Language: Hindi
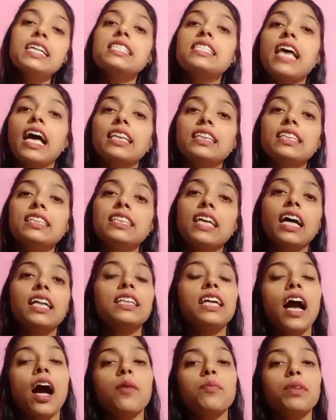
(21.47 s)
साथ ही
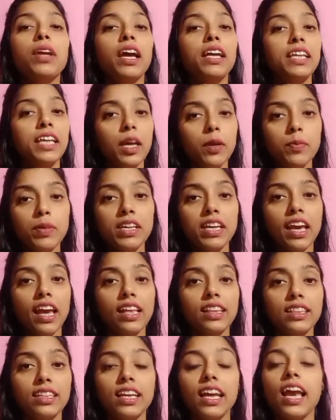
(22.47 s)
साथ काम्या ये भी
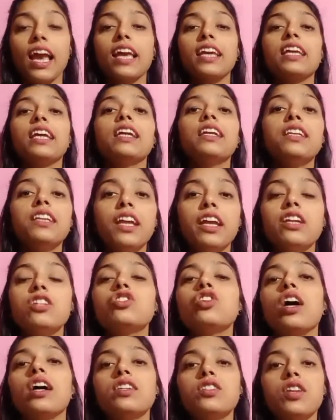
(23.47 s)
कहती है कि
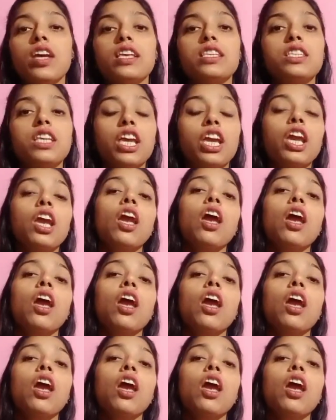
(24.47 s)
निर्जा जैसे